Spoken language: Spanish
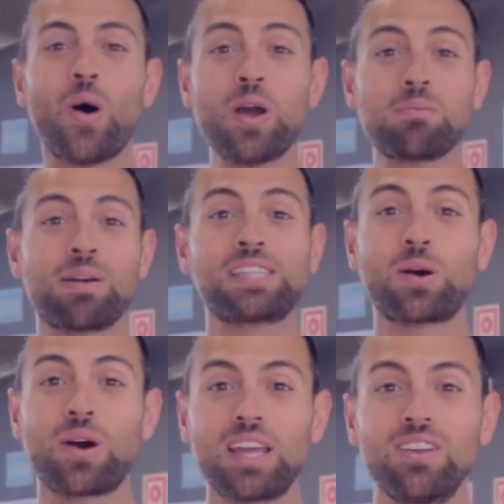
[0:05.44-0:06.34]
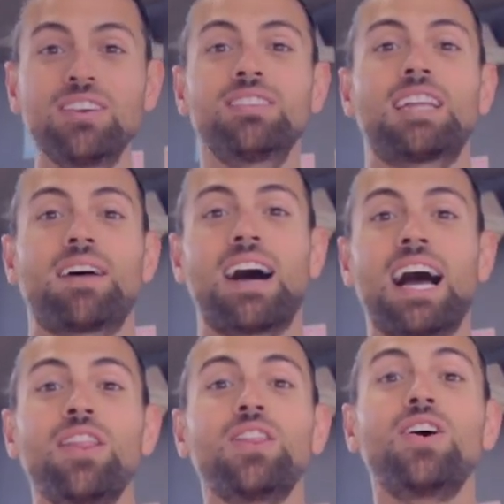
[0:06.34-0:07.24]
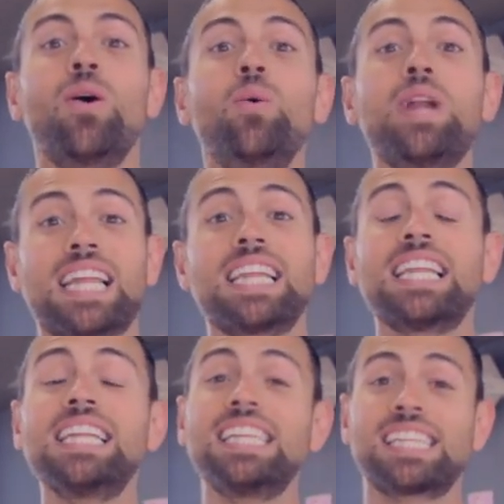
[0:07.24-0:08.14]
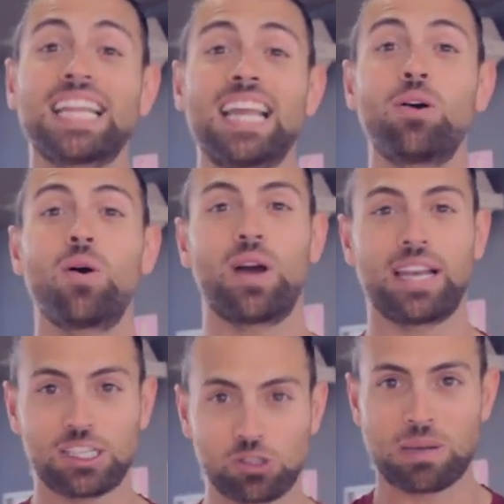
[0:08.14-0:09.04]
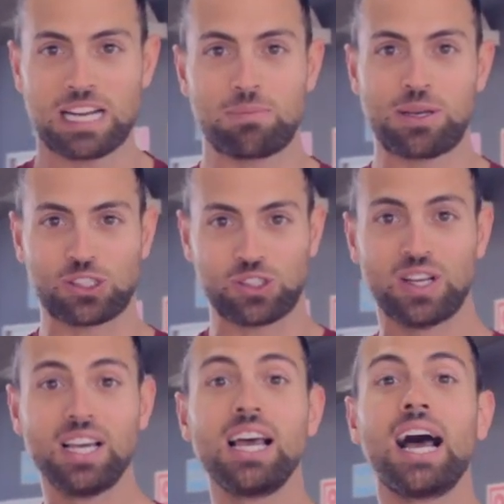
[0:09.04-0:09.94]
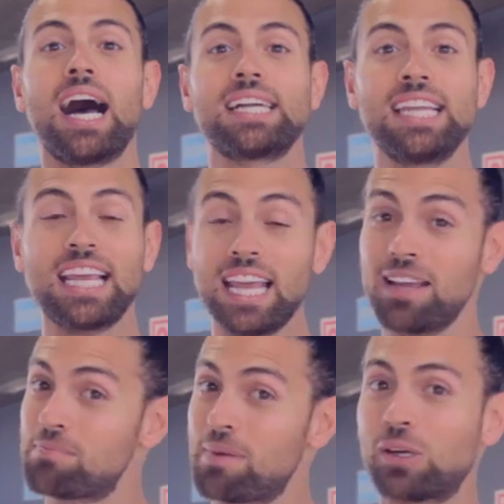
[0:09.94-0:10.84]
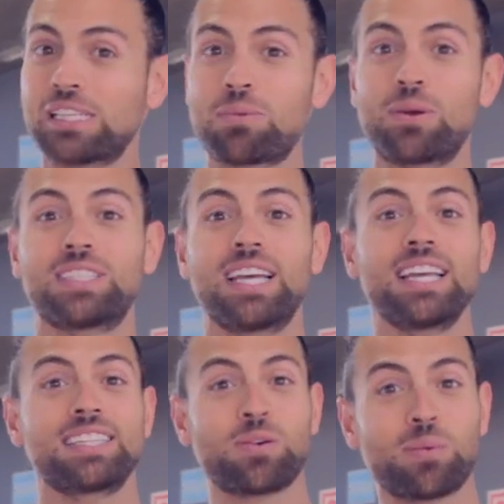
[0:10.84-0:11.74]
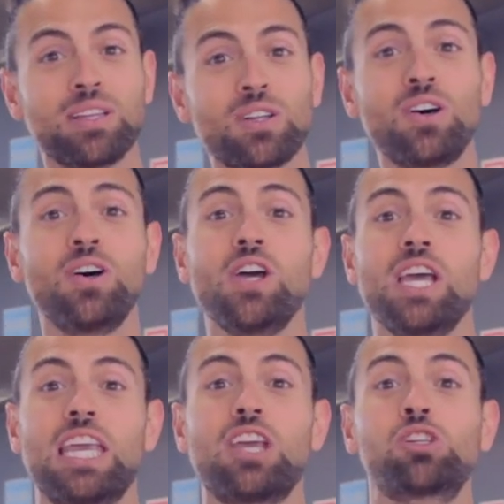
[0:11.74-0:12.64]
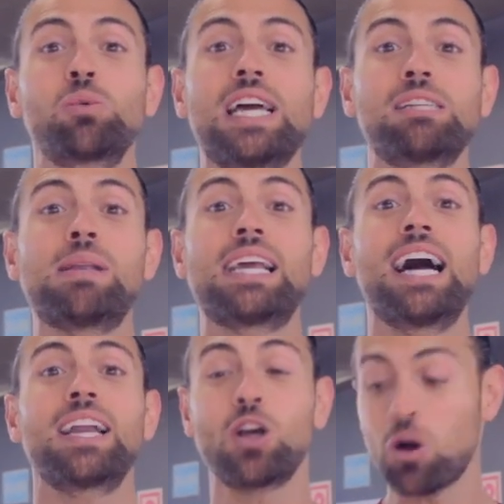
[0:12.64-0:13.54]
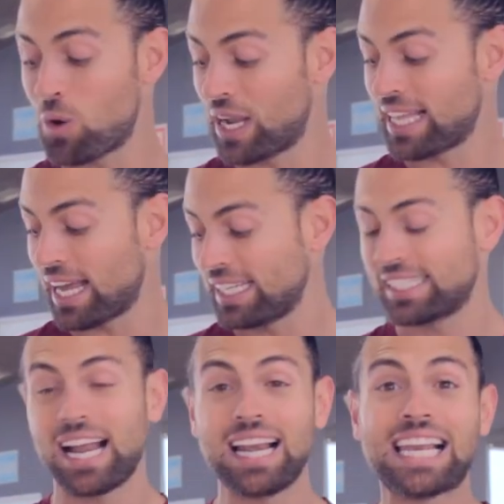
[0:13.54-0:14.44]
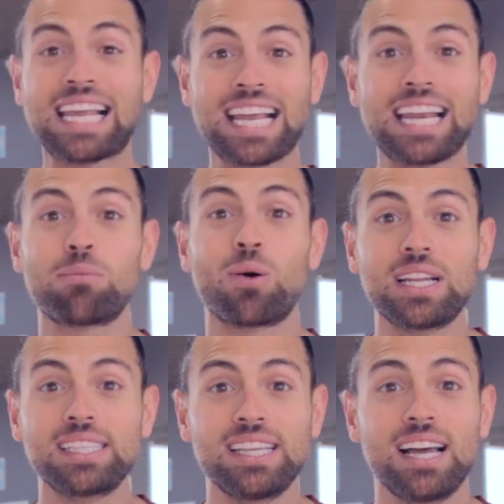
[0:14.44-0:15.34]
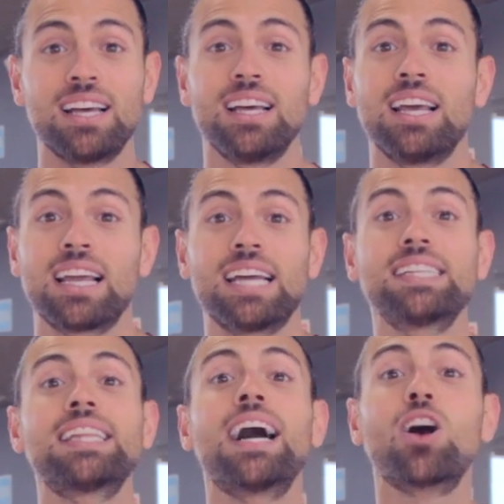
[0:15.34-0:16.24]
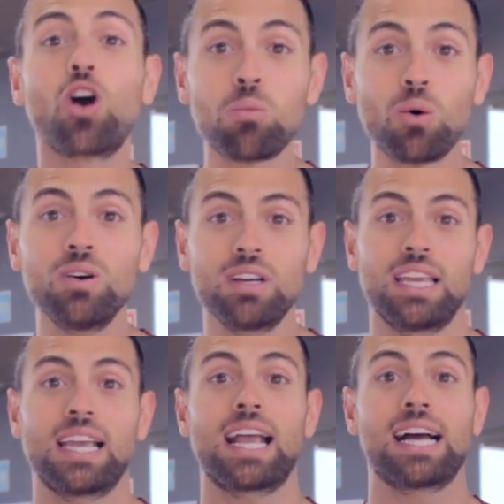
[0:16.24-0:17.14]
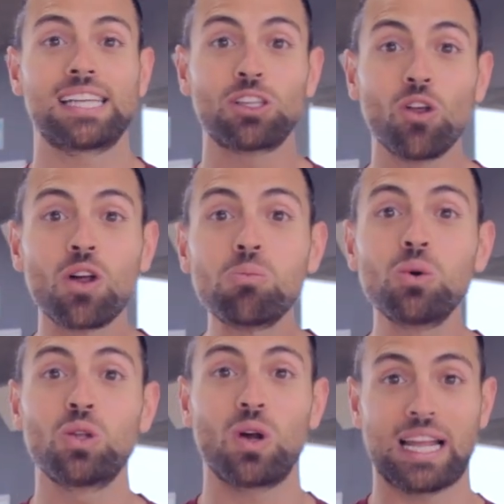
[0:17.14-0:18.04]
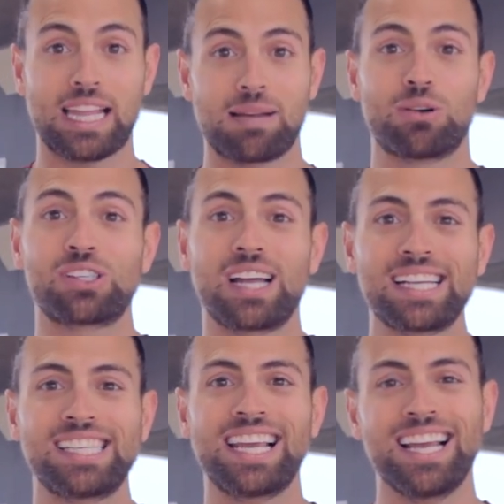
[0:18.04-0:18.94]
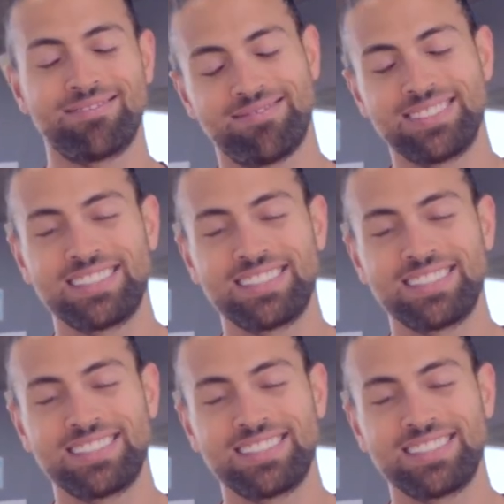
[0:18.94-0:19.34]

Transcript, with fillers: Hoy me habéis cogido trabajando una tendinitis que tengo en el supraespinoso. Así que vamos a aprovechar este momento y os voy a explicar cómo quitar esa ligera molestia que es tan común y que casi todo el mundo la tenemos. Así que